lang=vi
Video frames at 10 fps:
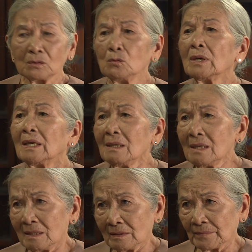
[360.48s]
chú nghĩ
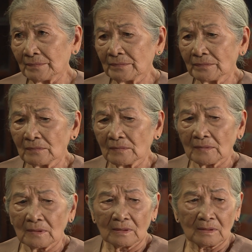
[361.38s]
đi
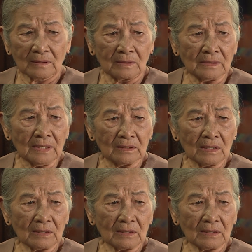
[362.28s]
tự nhiên